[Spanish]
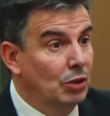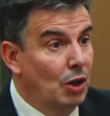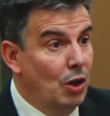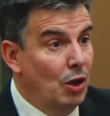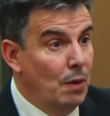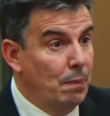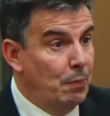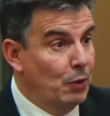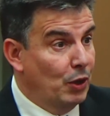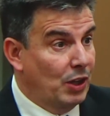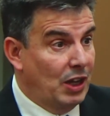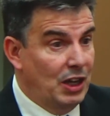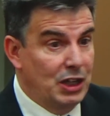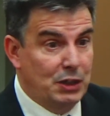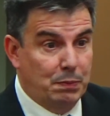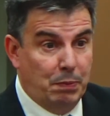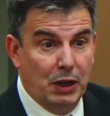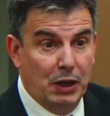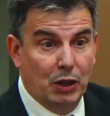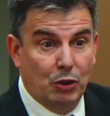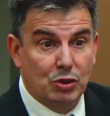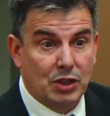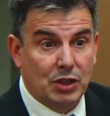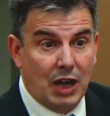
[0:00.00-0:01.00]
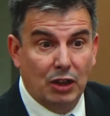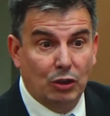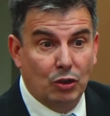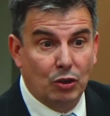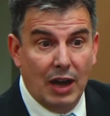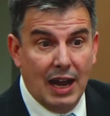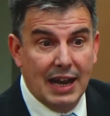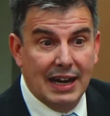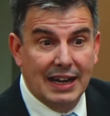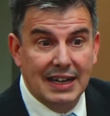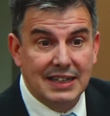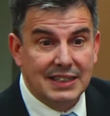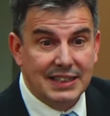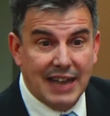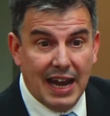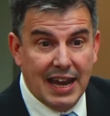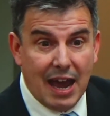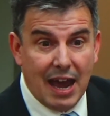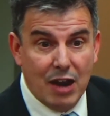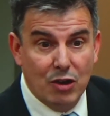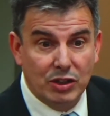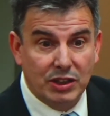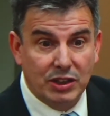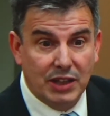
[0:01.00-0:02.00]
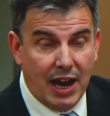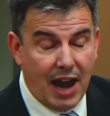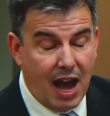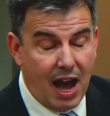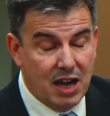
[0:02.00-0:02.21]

control porque el Espíritu Santo y la iglesia ya no